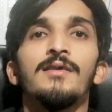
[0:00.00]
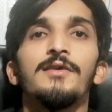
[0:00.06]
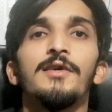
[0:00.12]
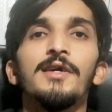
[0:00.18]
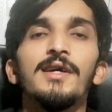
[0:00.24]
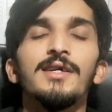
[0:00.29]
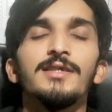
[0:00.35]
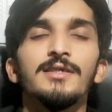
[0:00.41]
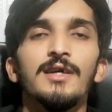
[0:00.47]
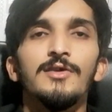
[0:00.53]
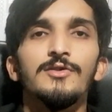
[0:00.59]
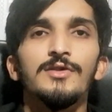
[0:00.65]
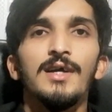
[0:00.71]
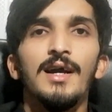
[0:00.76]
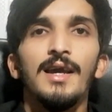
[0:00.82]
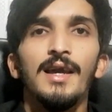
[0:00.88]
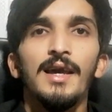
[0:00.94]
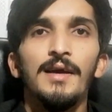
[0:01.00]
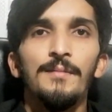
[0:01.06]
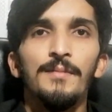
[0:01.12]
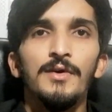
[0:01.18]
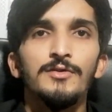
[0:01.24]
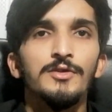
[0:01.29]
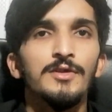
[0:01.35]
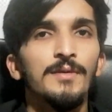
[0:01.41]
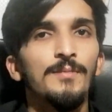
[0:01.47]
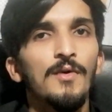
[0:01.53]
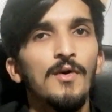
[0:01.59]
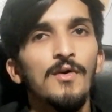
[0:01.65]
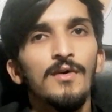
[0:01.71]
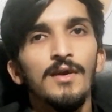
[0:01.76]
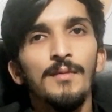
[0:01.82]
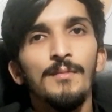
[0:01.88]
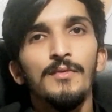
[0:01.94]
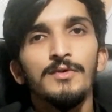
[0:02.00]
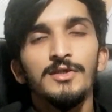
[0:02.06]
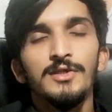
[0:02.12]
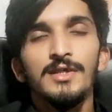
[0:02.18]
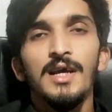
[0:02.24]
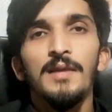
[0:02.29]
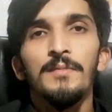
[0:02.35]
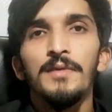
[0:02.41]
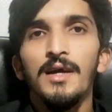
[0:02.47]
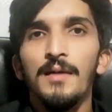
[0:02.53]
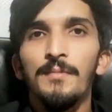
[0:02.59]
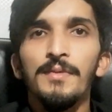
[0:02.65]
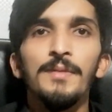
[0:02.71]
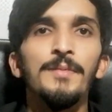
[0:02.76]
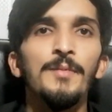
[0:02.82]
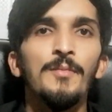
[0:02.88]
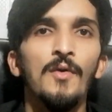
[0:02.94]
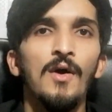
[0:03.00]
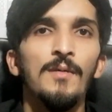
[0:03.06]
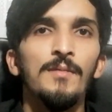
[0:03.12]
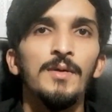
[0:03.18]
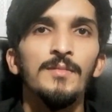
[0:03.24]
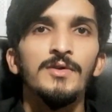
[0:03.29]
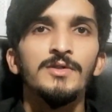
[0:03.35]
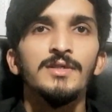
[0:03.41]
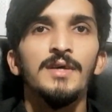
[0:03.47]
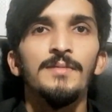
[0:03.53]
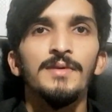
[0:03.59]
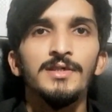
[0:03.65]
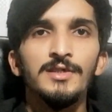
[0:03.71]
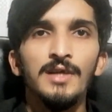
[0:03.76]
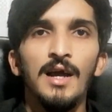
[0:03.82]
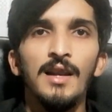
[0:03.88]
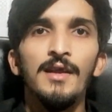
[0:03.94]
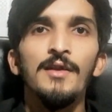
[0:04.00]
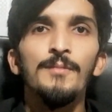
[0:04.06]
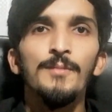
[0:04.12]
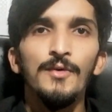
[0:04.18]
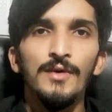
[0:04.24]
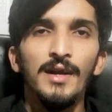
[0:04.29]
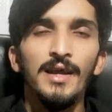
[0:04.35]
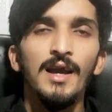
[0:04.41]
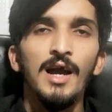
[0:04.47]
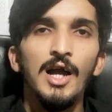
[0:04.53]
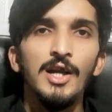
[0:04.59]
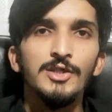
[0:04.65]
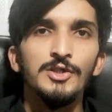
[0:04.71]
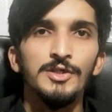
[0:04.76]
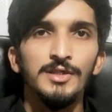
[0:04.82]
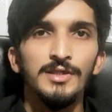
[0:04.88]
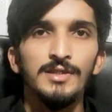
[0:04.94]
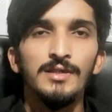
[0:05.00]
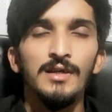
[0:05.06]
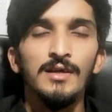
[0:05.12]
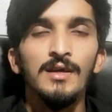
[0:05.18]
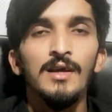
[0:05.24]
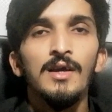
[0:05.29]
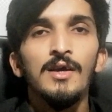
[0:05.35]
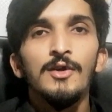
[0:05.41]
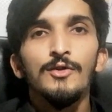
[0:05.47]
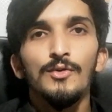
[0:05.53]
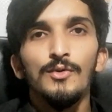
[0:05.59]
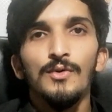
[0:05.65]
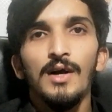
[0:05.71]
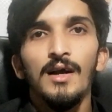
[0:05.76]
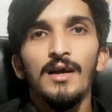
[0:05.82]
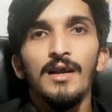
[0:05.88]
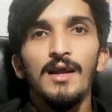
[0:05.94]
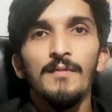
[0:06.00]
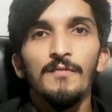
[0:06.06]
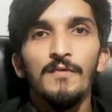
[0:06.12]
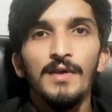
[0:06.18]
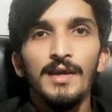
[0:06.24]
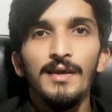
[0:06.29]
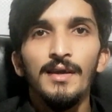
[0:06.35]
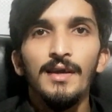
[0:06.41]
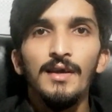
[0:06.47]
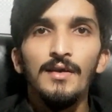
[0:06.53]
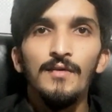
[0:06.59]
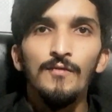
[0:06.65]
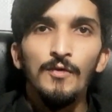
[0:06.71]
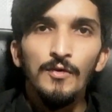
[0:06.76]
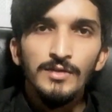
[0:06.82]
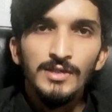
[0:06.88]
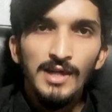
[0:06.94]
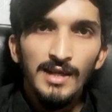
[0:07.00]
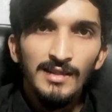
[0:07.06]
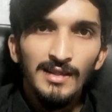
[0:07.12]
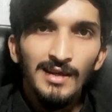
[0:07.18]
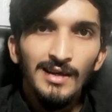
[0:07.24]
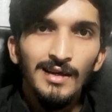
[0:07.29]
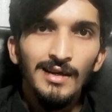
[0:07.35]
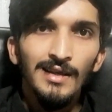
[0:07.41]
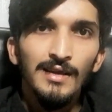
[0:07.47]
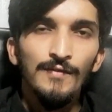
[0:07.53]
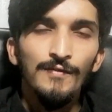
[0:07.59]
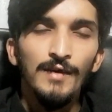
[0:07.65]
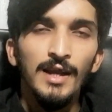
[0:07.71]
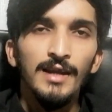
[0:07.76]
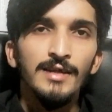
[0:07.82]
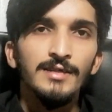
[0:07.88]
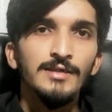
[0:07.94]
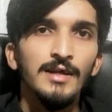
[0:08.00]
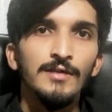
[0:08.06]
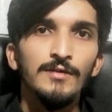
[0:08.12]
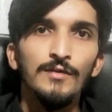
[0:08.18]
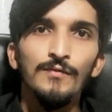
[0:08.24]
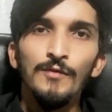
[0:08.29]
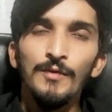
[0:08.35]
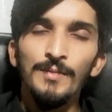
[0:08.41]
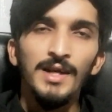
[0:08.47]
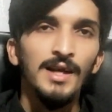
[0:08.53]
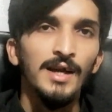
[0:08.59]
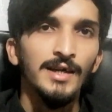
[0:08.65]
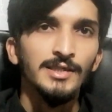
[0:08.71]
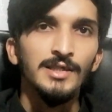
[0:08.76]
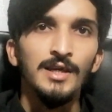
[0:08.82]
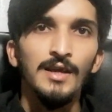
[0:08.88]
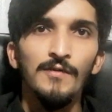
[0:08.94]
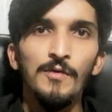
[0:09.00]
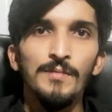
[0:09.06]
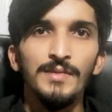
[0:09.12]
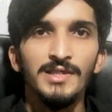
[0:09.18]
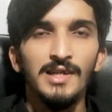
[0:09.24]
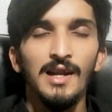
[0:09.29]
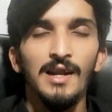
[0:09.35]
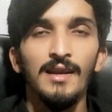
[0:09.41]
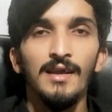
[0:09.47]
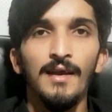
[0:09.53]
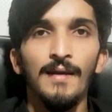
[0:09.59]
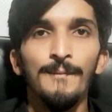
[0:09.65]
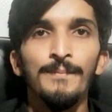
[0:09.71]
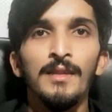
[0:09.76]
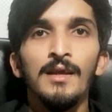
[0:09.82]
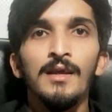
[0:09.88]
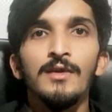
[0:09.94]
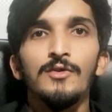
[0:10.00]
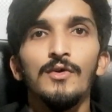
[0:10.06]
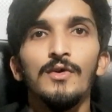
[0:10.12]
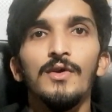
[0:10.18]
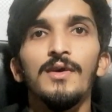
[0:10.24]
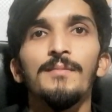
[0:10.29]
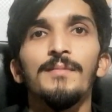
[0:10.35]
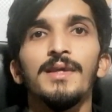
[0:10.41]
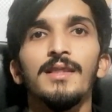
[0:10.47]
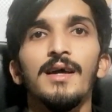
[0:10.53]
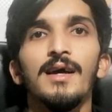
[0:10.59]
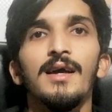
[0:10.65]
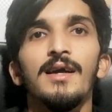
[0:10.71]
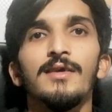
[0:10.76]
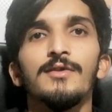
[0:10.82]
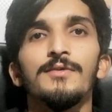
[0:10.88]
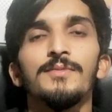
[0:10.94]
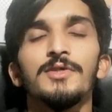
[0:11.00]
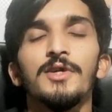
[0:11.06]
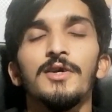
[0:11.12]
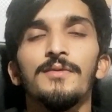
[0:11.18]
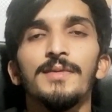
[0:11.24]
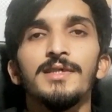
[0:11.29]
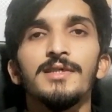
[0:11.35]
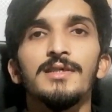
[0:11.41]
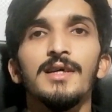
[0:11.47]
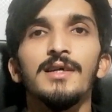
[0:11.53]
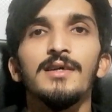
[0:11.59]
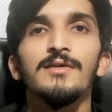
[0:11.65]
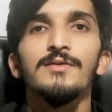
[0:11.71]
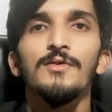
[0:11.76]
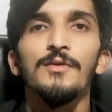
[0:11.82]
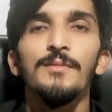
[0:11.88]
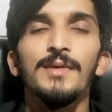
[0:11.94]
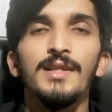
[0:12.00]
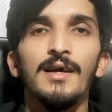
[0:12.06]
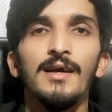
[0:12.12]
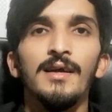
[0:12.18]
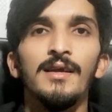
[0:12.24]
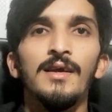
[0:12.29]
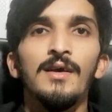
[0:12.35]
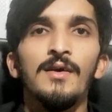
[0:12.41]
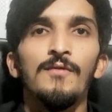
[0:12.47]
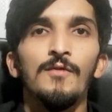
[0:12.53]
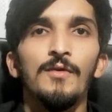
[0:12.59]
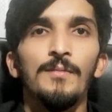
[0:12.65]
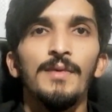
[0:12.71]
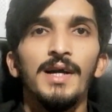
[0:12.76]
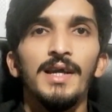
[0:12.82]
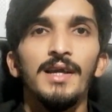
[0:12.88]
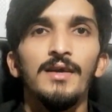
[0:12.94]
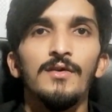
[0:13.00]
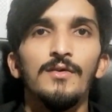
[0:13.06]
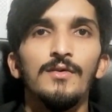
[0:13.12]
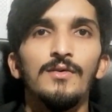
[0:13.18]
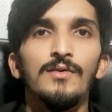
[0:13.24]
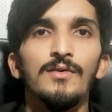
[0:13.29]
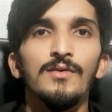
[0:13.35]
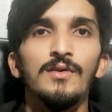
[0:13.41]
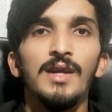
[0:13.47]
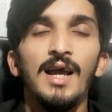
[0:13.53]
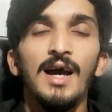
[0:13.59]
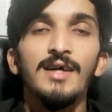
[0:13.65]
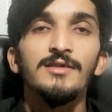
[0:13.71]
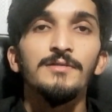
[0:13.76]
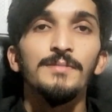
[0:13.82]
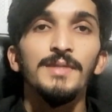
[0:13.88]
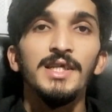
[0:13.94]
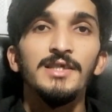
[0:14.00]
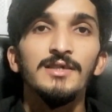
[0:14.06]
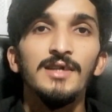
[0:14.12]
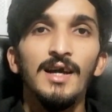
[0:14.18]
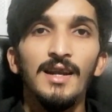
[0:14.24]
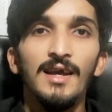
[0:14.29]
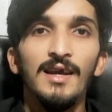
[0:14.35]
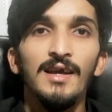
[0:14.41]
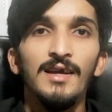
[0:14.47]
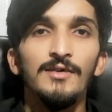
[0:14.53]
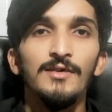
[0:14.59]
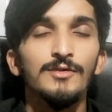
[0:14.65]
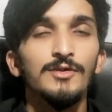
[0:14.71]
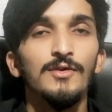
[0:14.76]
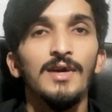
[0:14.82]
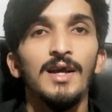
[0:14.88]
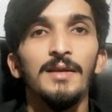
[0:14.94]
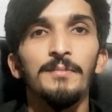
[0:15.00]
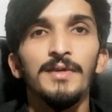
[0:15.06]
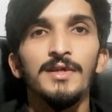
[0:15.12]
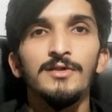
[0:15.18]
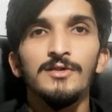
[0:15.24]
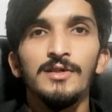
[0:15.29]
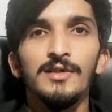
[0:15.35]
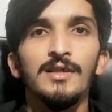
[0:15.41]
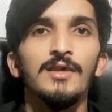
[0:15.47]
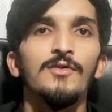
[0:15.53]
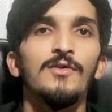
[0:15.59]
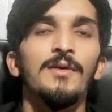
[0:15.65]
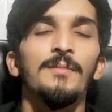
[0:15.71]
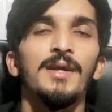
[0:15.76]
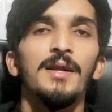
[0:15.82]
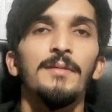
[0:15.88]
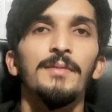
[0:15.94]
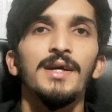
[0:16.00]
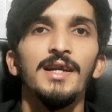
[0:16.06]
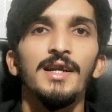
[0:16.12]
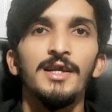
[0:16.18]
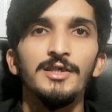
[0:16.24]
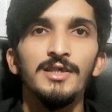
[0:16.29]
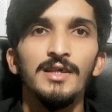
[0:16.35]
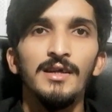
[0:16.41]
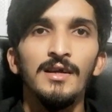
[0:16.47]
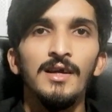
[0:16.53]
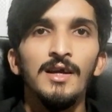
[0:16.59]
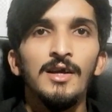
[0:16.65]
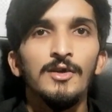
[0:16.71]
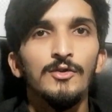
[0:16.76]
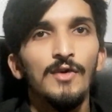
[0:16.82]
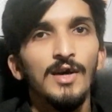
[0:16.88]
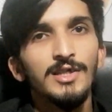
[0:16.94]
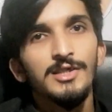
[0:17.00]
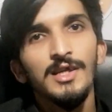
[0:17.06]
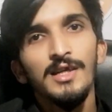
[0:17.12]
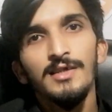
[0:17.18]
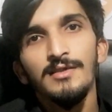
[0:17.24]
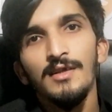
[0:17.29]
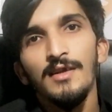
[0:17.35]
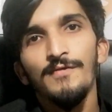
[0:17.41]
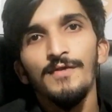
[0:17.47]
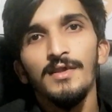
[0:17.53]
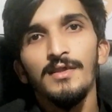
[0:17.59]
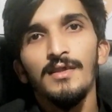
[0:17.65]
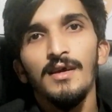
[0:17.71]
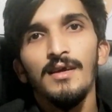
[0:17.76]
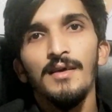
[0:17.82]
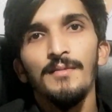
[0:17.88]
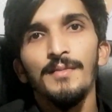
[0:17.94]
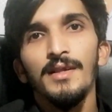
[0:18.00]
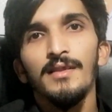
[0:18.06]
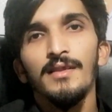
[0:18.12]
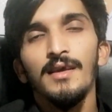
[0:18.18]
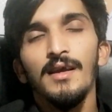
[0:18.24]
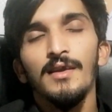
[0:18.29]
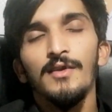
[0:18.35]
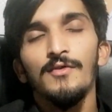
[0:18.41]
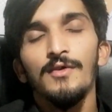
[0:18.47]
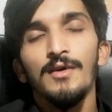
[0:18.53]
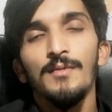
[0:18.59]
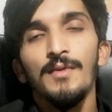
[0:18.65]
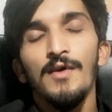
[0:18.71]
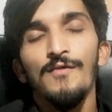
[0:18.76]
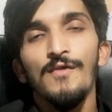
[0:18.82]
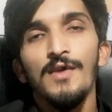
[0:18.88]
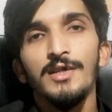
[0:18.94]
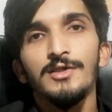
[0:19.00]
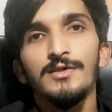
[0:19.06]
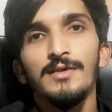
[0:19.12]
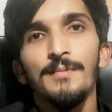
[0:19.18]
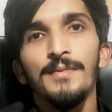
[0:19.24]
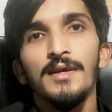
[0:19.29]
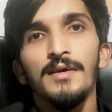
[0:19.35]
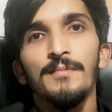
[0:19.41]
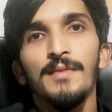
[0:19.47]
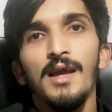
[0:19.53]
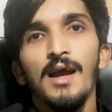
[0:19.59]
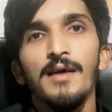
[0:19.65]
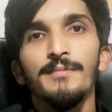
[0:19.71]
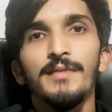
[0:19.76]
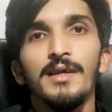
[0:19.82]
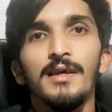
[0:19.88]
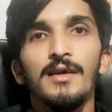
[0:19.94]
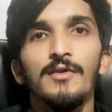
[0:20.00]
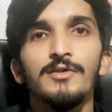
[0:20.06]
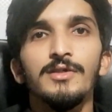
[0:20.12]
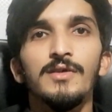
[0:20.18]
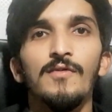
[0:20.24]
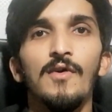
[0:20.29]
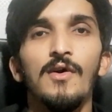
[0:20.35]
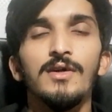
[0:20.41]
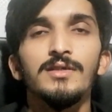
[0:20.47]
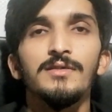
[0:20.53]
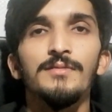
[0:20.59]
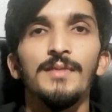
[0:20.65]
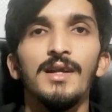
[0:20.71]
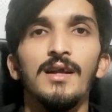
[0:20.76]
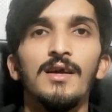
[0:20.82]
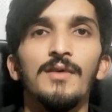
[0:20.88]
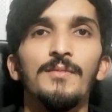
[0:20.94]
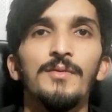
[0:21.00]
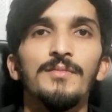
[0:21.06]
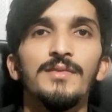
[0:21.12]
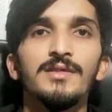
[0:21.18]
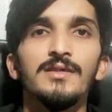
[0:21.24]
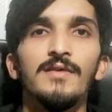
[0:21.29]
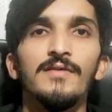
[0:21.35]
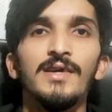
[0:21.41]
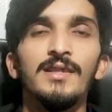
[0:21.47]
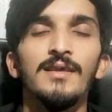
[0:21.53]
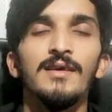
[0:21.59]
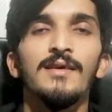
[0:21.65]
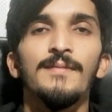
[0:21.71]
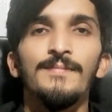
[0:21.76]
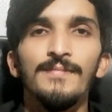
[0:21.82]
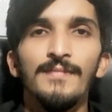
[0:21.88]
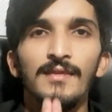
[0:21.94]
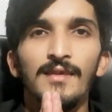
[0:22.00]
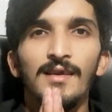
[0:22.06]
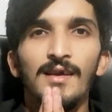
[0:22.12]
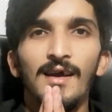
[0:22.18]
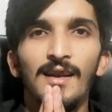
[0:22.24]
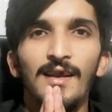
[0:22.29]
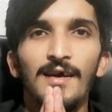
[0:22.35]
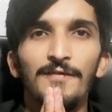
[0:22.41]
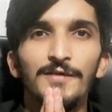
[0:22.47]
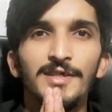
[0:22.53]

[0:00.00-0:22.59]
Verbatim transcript: थ्री ईयर्स का उसका गैप है उसके पाँव के बोन स्कैन में अभी भी प्रॉब्लम है उसके पास सारी रिपोर्टें हर चीज़ है तो अगर आप कहेंगे कि वो साथ लगानी है फाइल के साथ तो वो भी लग देंगी वो मसला नहीं है तो और कोई बंदा है तो मुझे कमेंट्स करके ज़रूर बताए वो भाई को लाजमी जाना है उसको हेल्प की ज़रूरत है तो हमें हेल्प करनी चाहिए तो आज के लिए सिर्फ इतना ही मिलते हैं न्यू कमा फ्रेश चैप्टर में आप देखेंगे जो ब्लॉग्स मेरा नाम है मुरजब अल्लाह